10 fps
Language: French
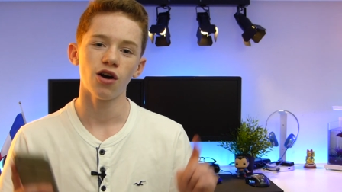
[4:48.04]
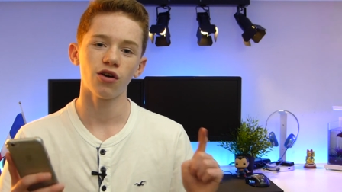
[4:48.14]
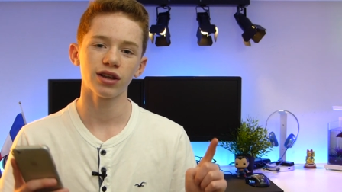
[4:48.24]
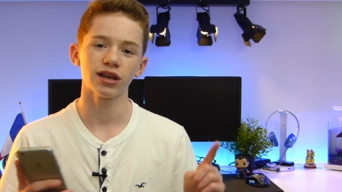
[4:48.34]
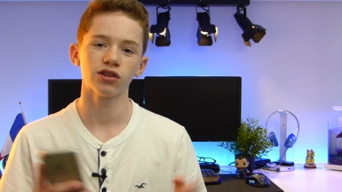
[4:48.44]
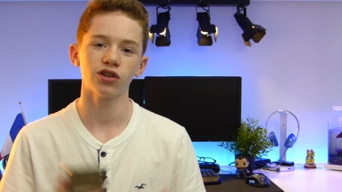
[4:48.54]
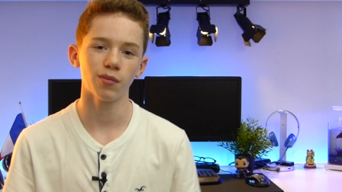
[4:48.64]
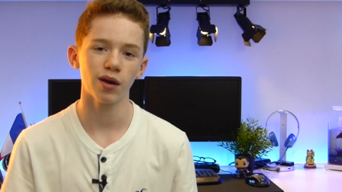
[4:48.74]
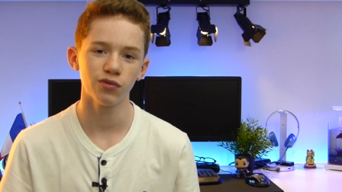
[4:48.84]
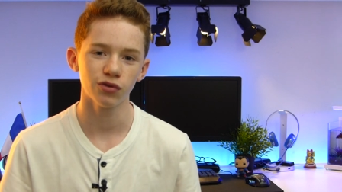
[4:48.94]
en lien dans
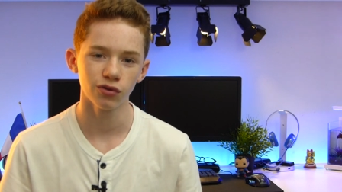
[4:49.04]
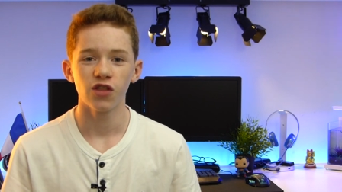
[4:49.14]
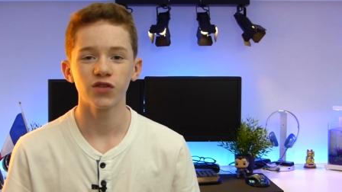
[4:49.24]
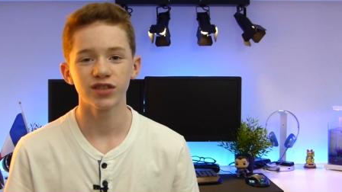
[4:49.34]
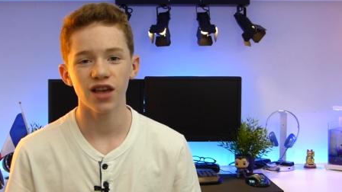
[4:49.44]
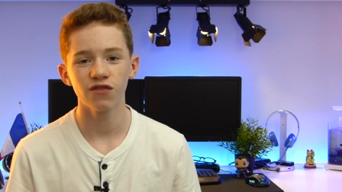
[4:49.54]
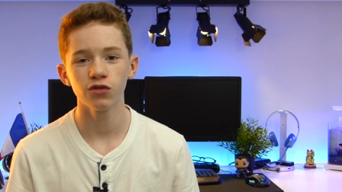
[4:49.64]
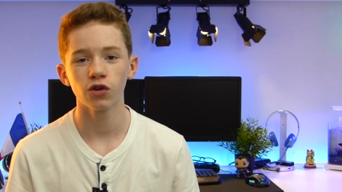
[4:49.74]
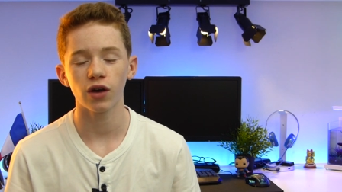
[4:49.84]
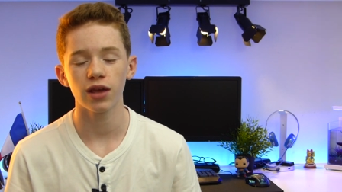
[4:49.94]
ma bio. Donc vous avez
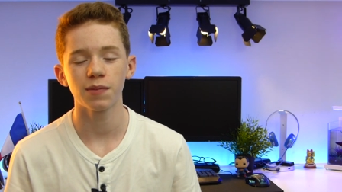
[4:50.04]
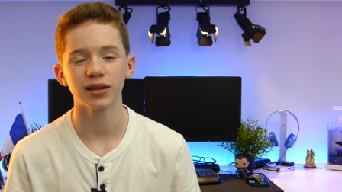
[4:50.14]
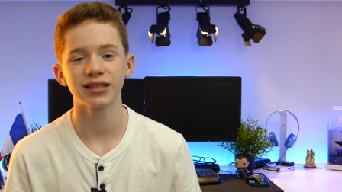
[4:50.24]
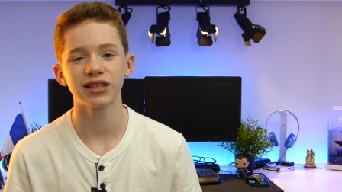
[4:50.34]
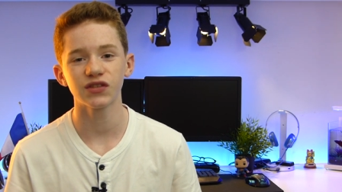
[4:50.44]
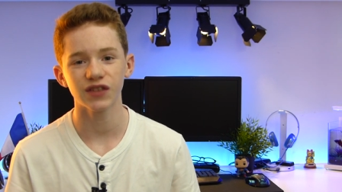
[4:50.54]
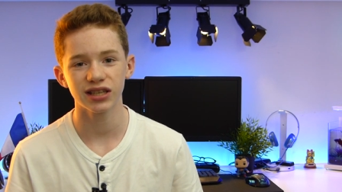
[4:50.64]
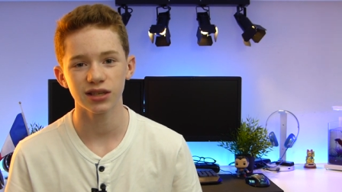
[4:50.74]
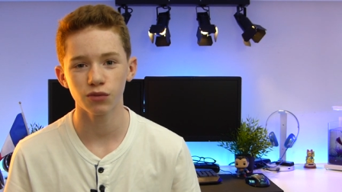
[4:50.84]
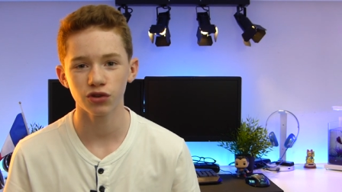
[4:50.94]
vu, ne croyez pas si
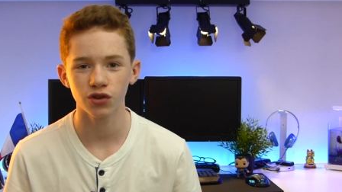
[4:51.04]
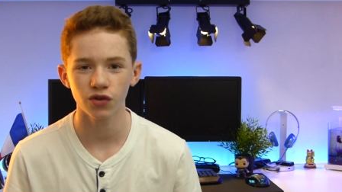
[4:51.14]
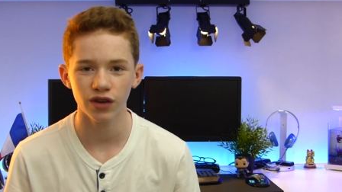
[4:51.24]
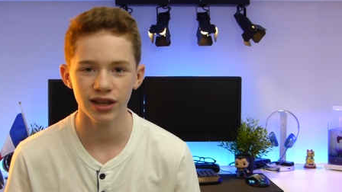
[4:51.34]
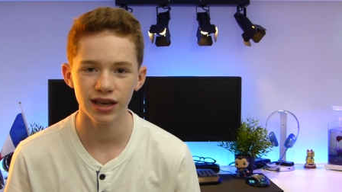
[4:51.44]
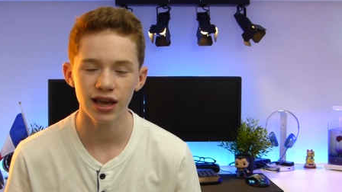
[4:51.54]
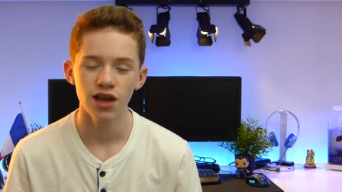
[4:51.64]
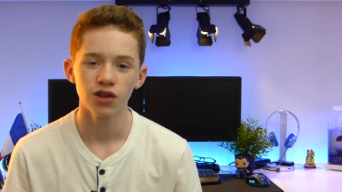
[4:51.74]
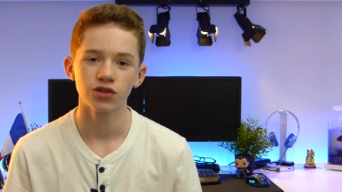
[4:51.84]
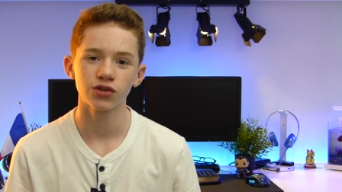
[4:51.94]
facilement ce que vous voyez
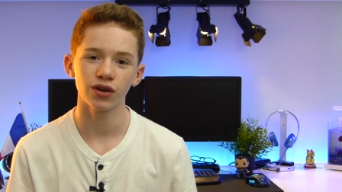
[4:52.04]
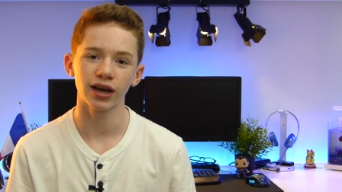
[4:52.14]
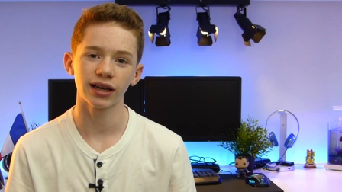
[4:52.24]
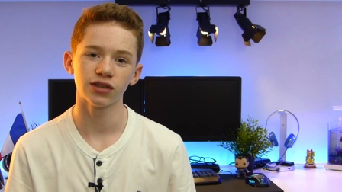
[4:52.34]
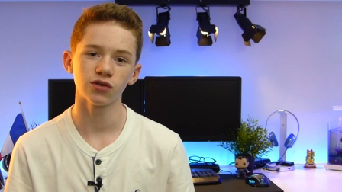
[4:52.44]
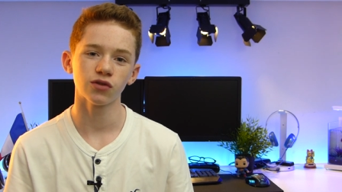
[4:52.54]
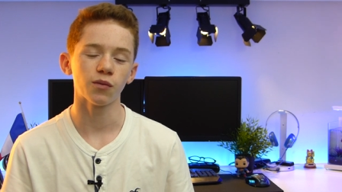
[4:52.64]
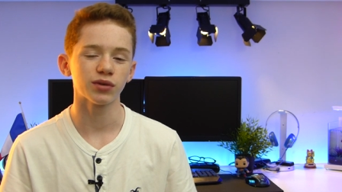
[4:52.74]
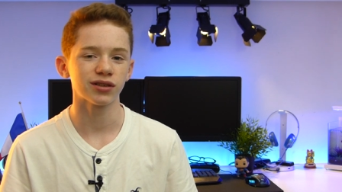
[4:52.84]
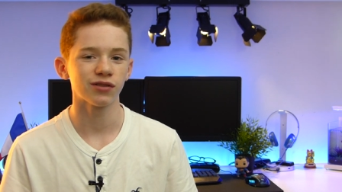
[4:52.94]
sur les réseaux.
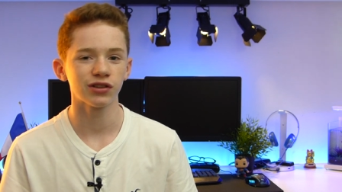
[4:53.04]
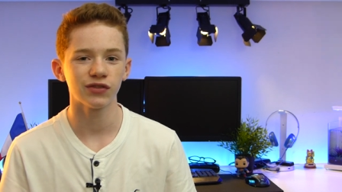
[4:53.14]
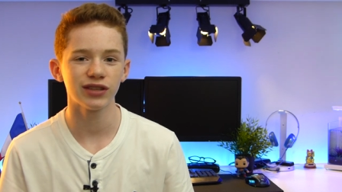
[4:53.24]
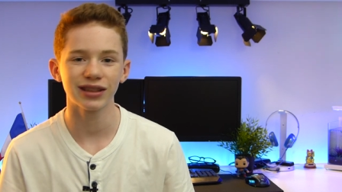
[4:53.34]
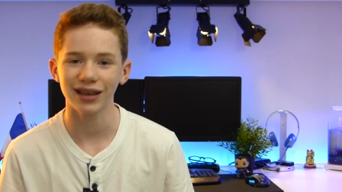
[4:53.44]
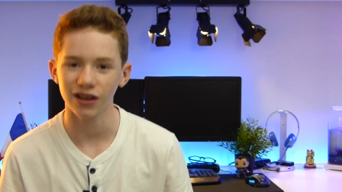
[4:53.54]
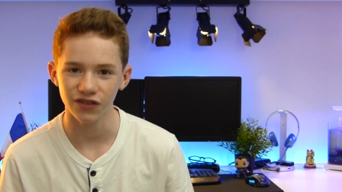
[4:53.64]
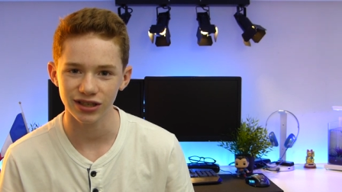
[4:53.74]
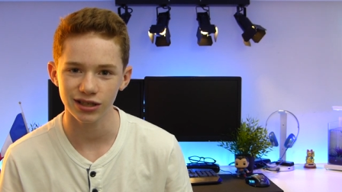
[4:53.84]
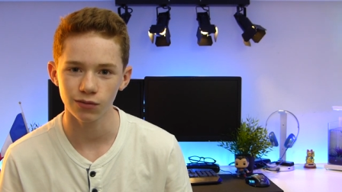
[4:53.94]
On peut s'inventer une vie très
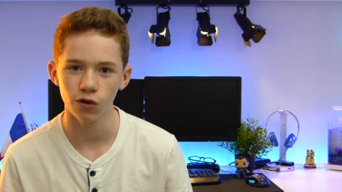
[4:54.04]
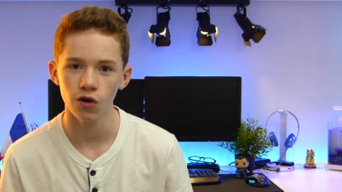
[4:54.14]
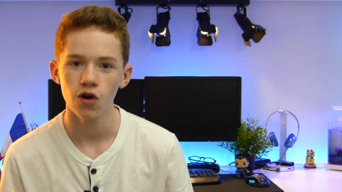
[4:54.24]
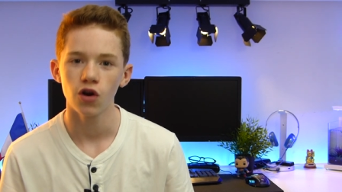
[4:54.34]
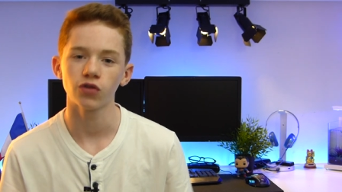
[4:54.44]
facilement.